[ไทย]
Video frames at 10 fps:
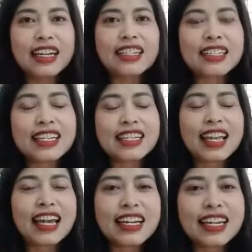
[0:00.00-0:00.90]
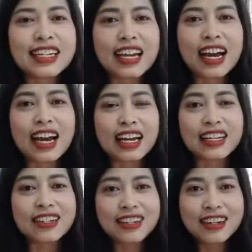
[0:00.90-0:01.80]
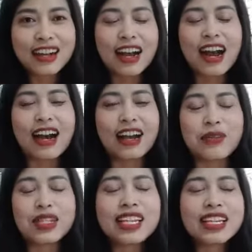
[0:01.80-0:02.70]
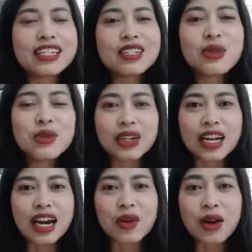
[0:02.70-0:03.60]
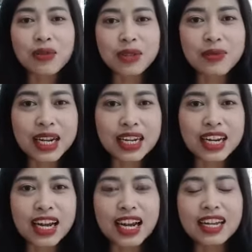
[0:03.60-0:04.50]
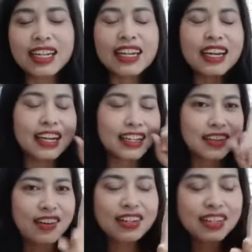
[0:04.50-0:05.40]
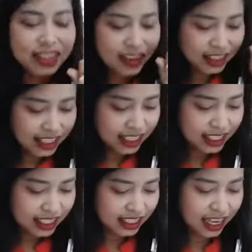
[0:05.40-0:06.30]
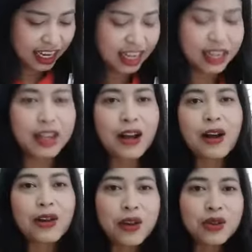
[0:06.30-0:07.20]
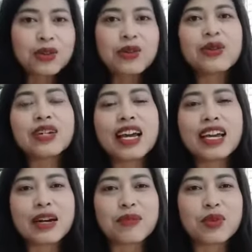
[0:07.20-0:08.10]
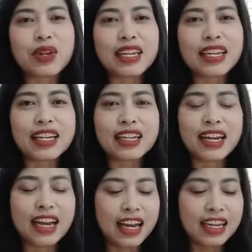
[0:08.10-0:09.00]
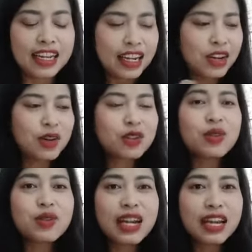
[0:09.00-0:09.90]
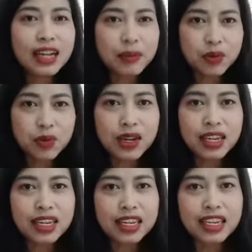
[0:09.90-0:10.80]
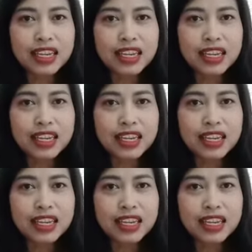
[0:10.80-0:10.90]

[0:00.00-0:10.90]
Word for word: 4เทคนิคนะคะวิธีดึงดูดนะคะความสำเร็จนะคะข้อหนึ่งก็คือนะคะลงทุนให้กับตัวเองนะคะลงทุนให้กับตัวเอง